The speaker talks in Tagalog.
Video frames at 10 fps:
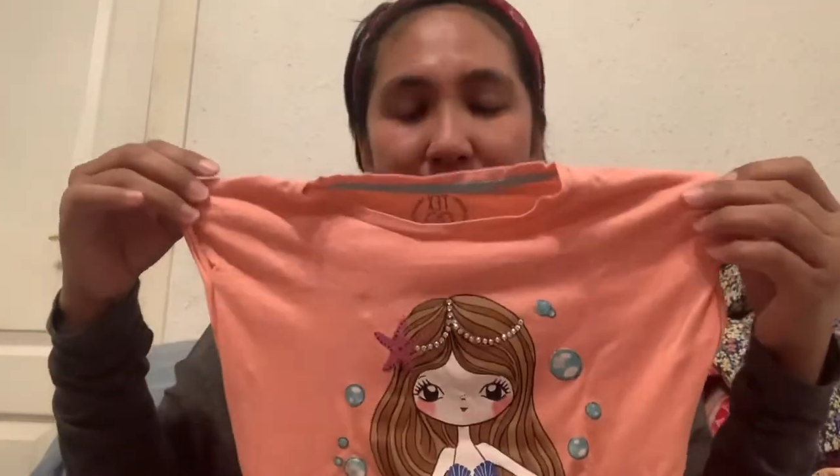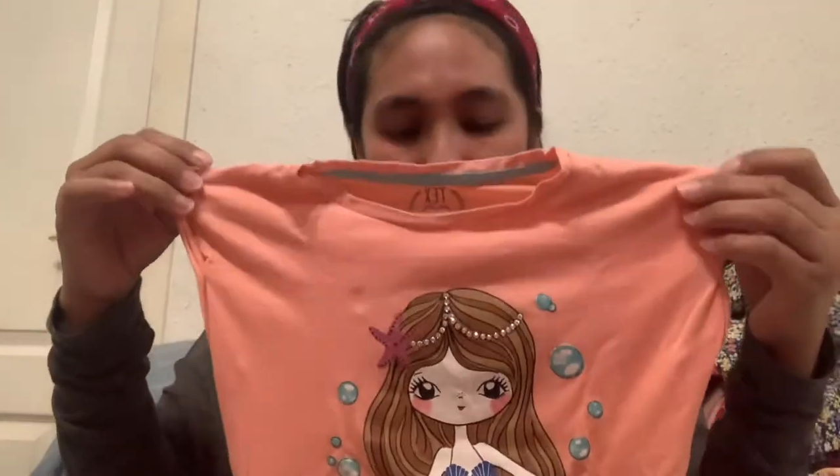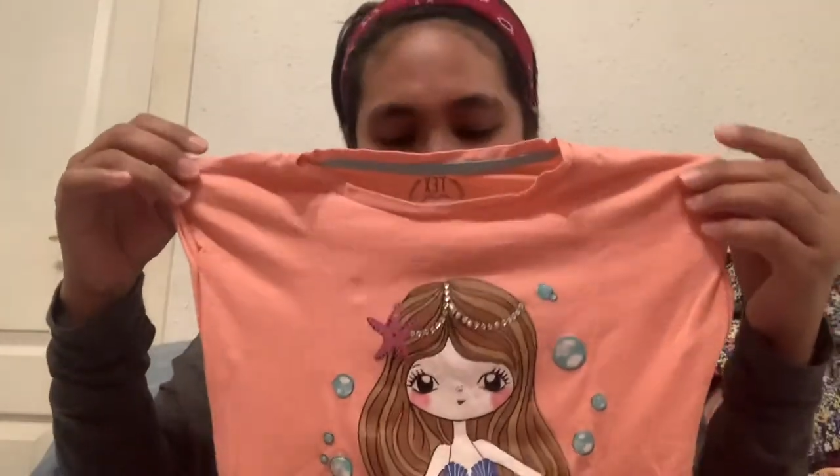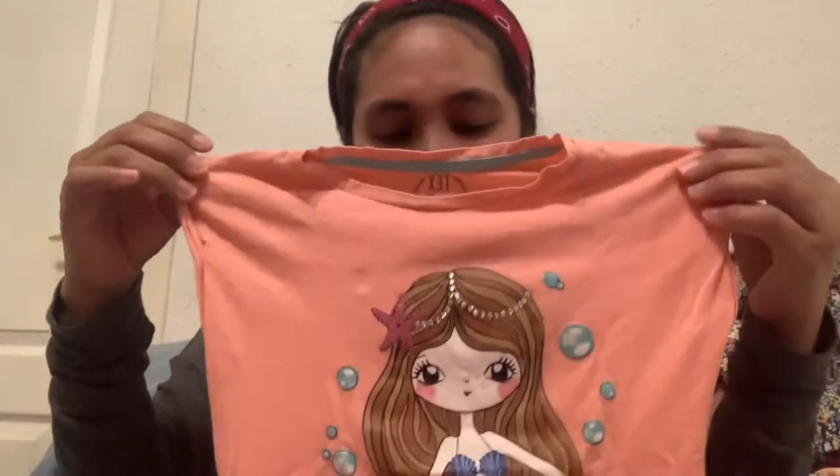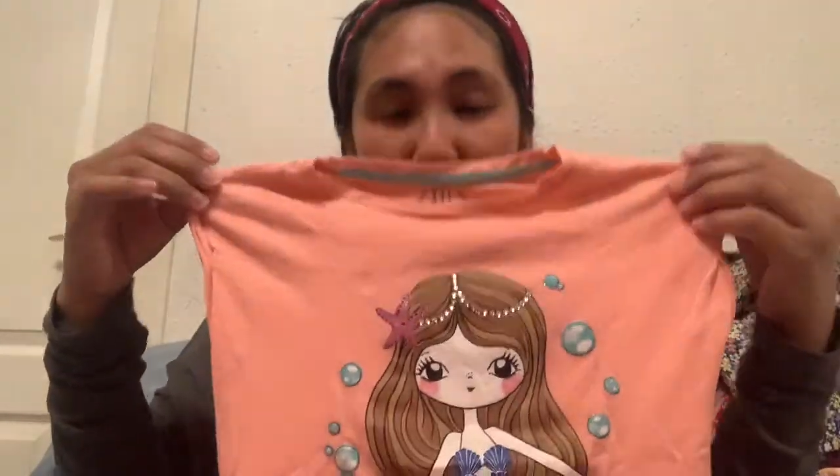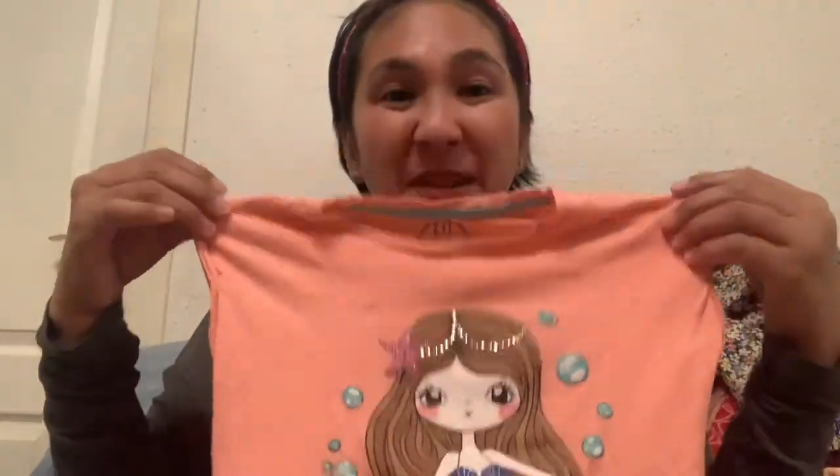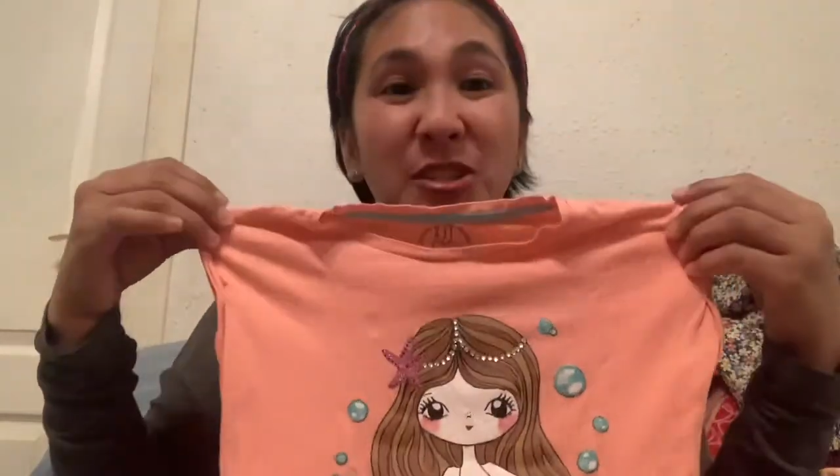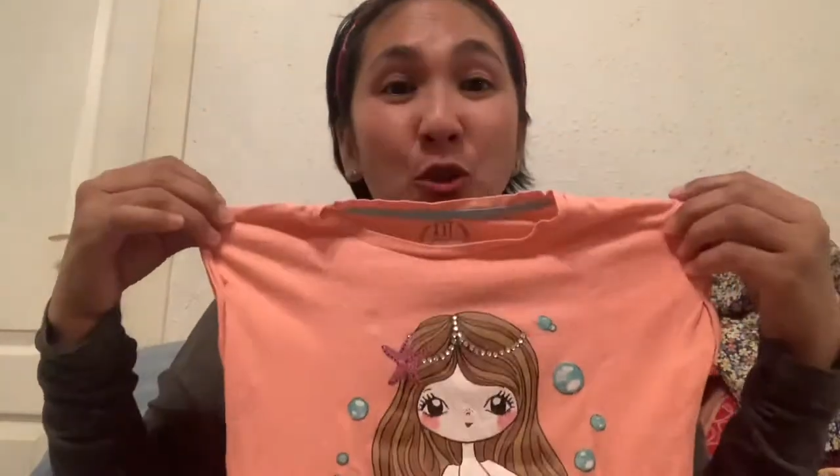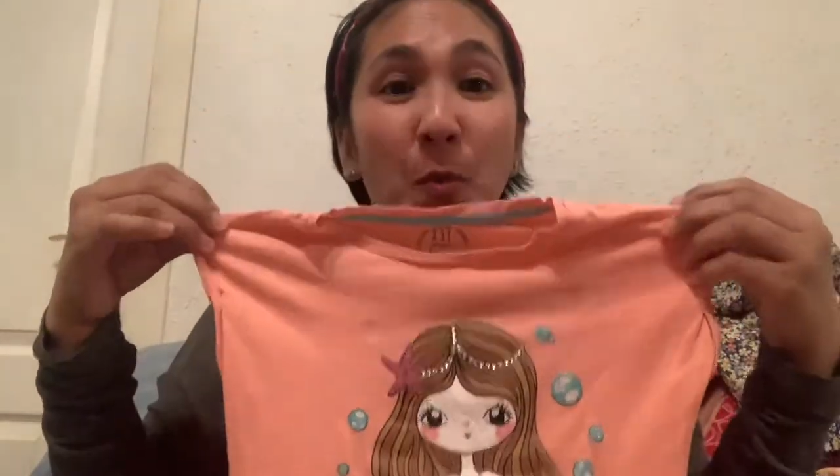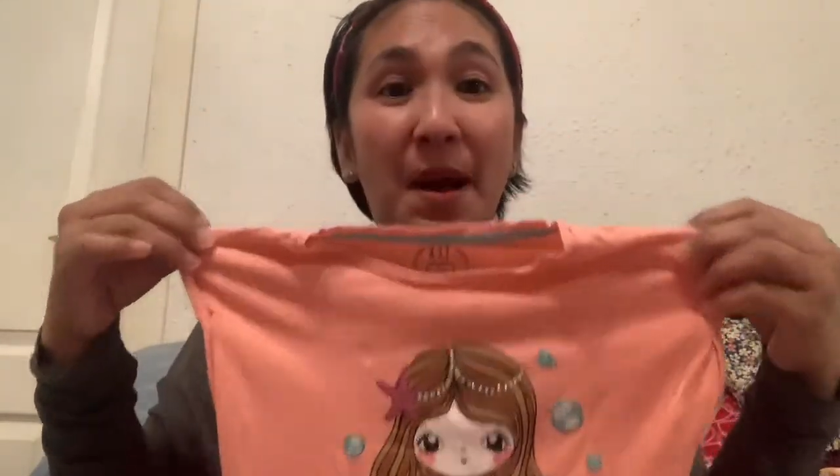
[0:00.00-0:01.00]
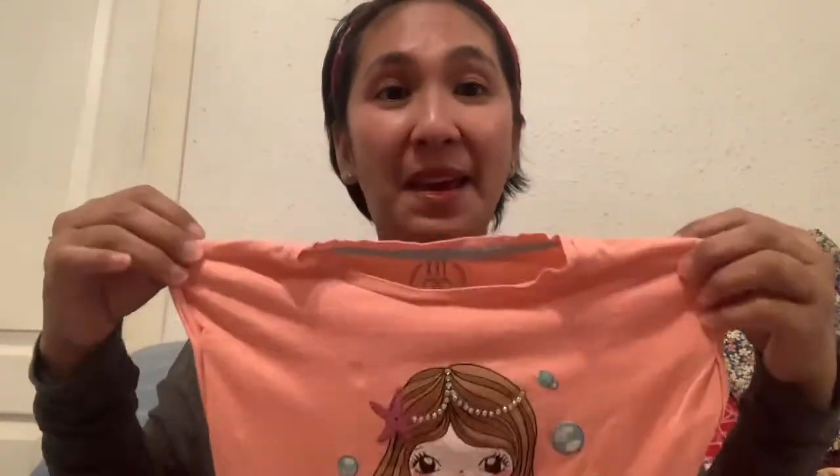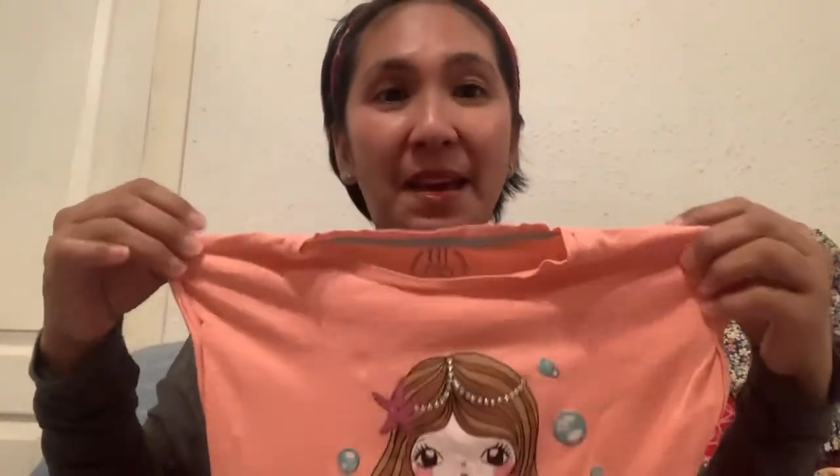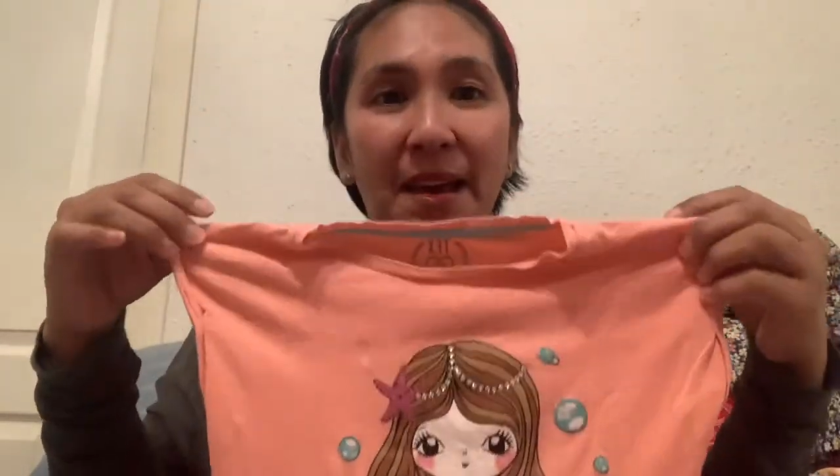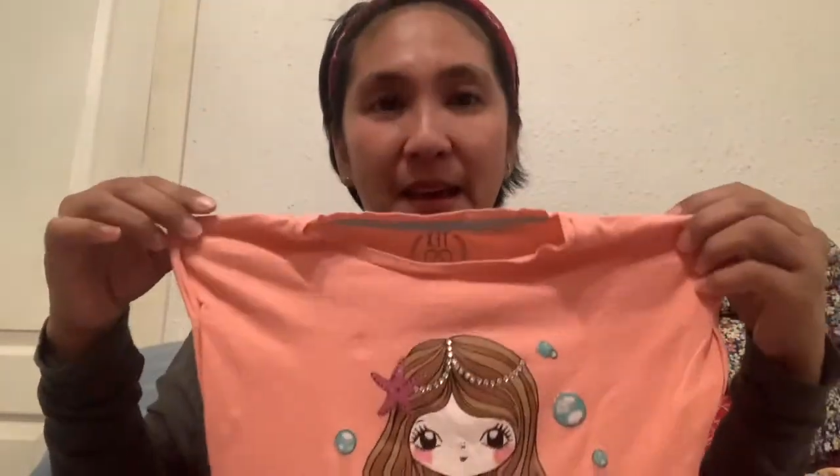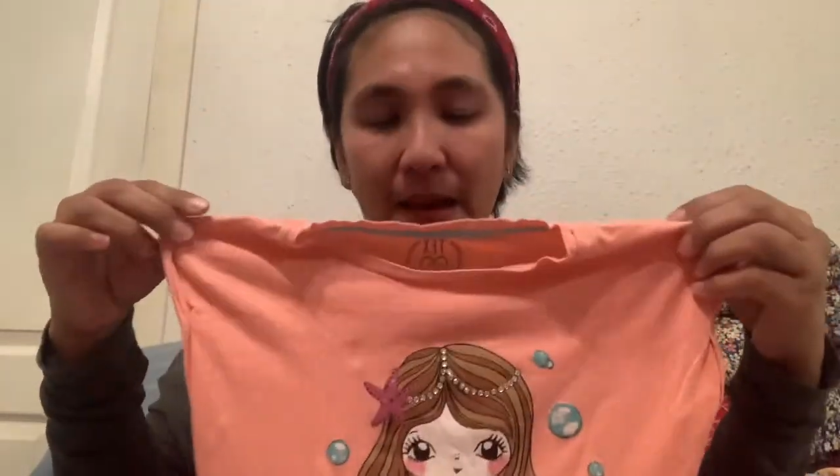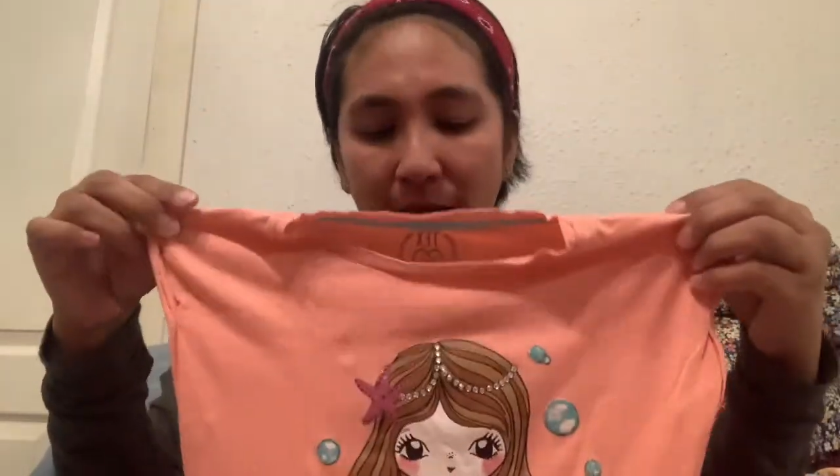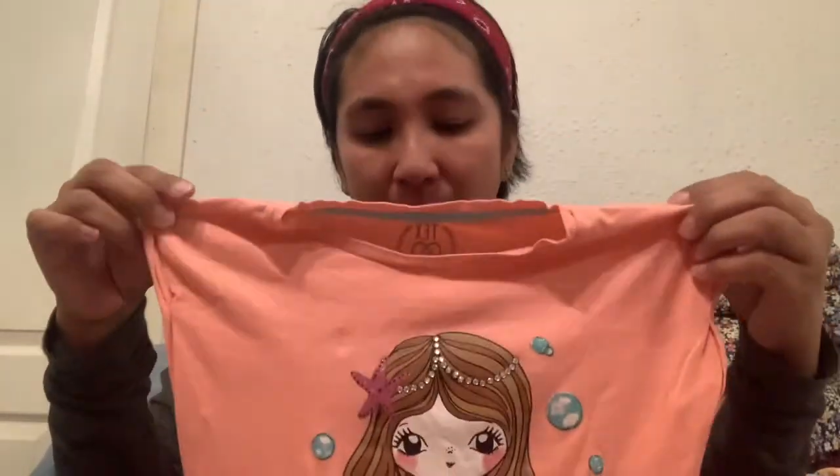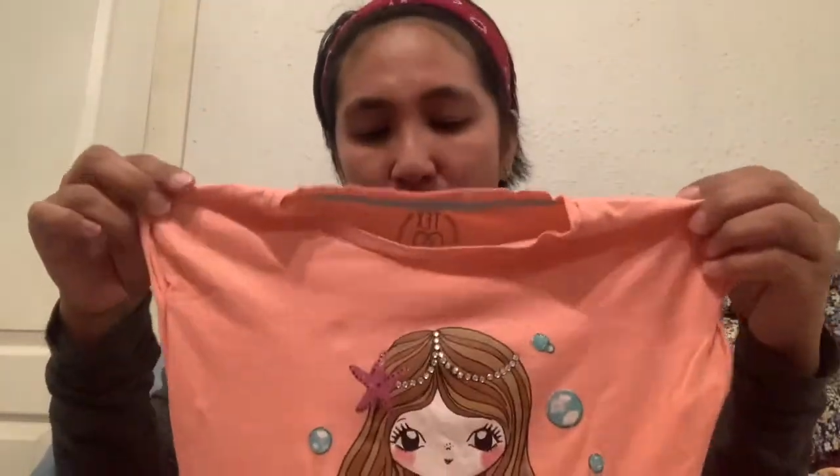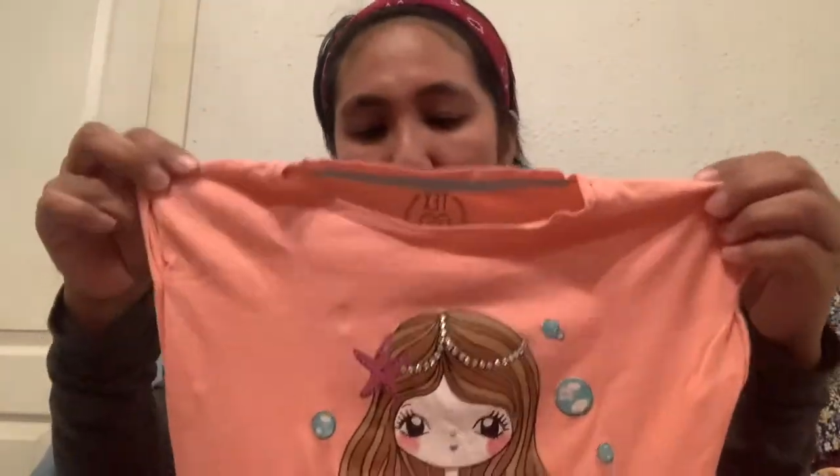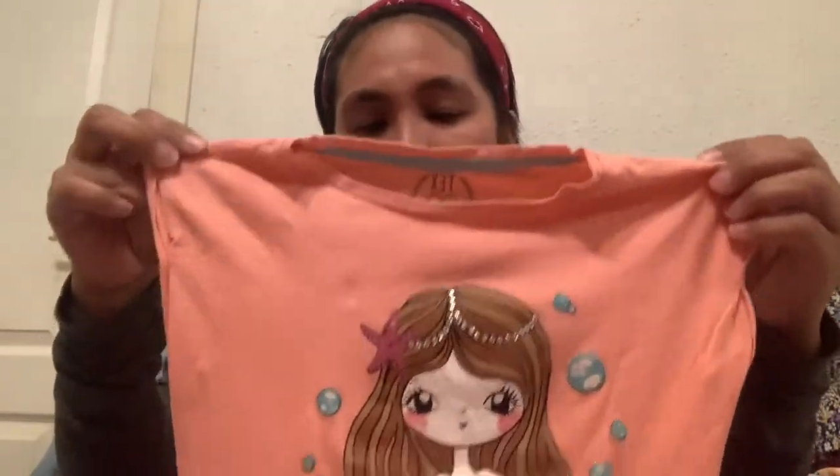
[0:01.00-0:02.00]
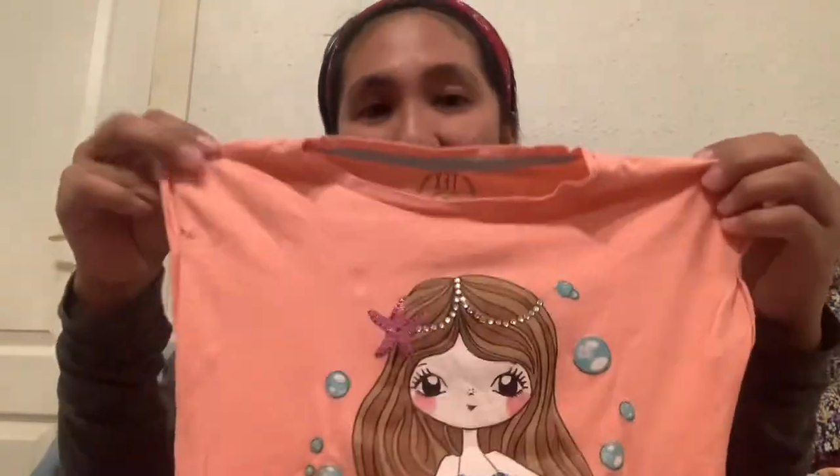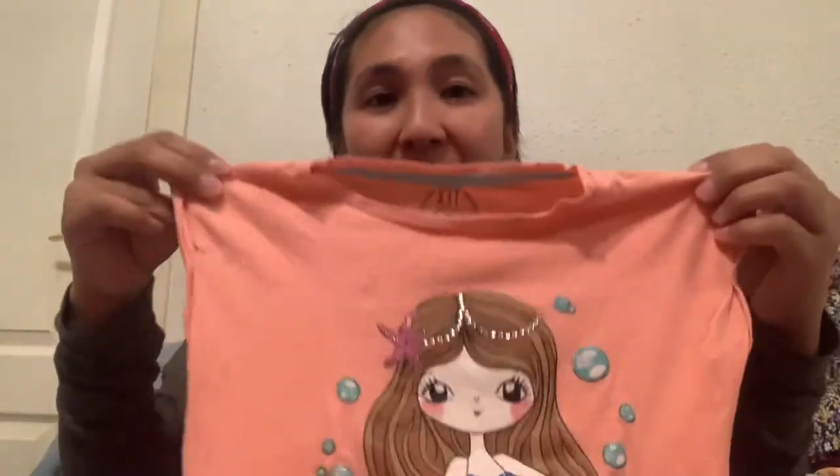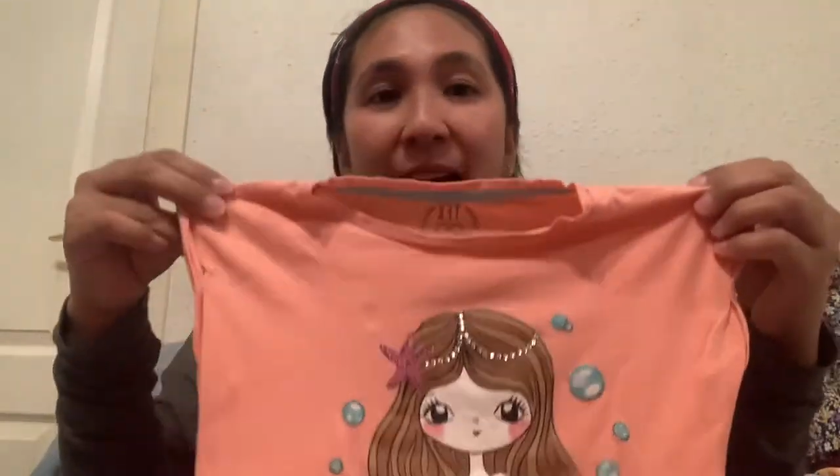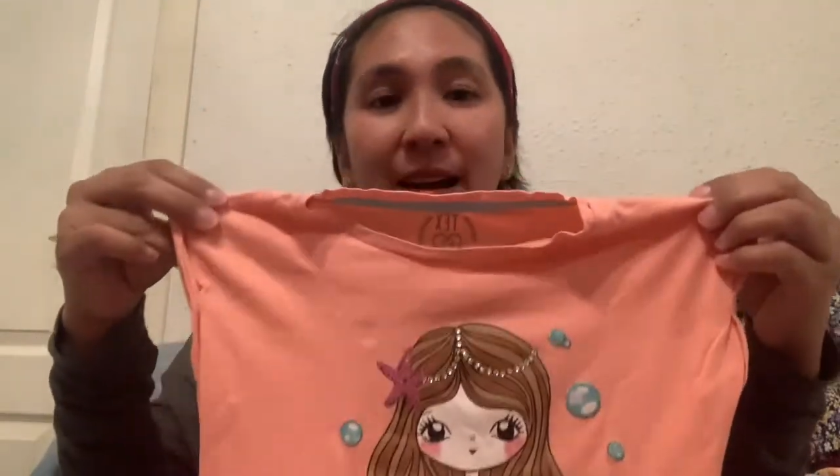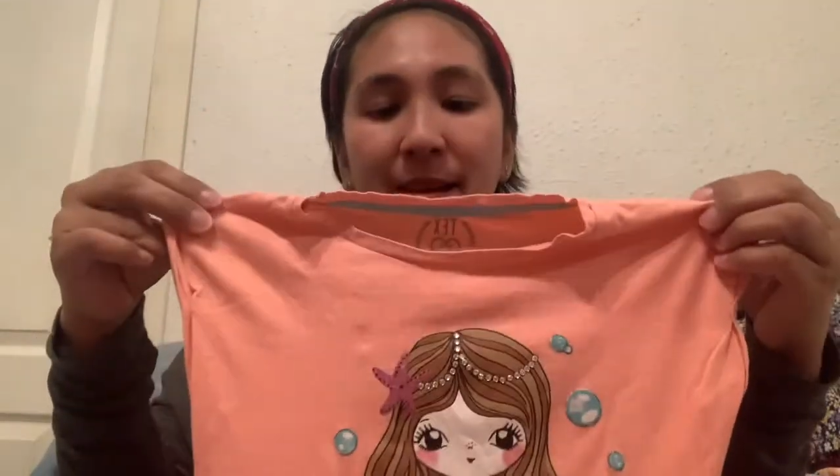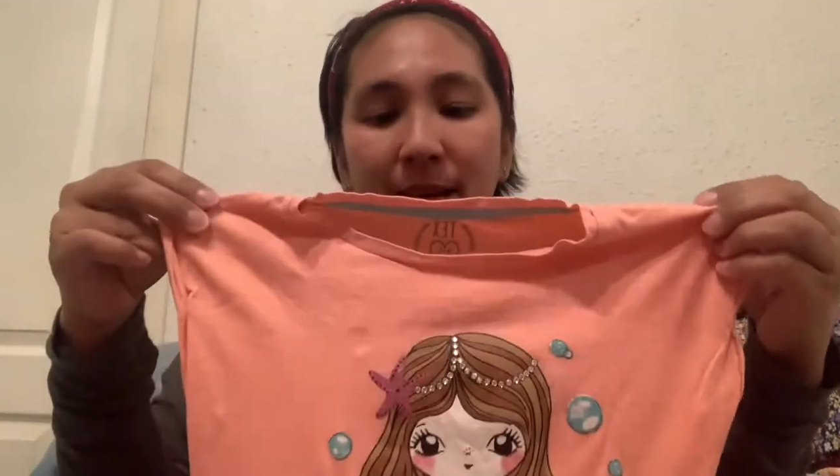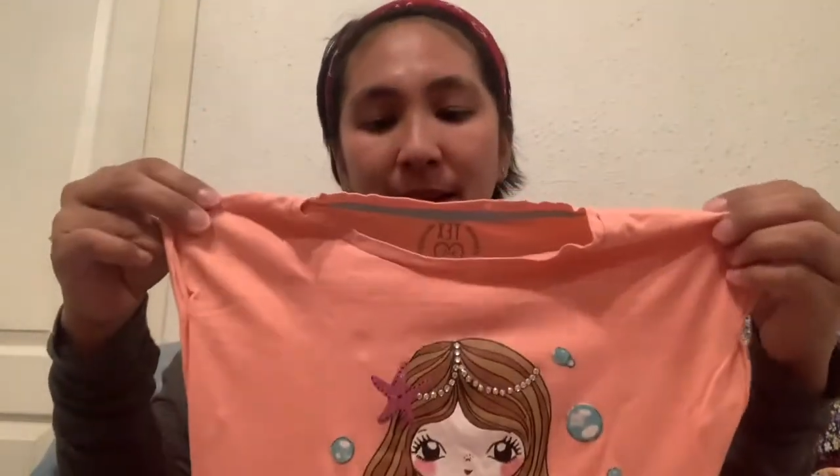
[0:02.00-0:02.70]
mabilis lumaki. Kaya okay lang.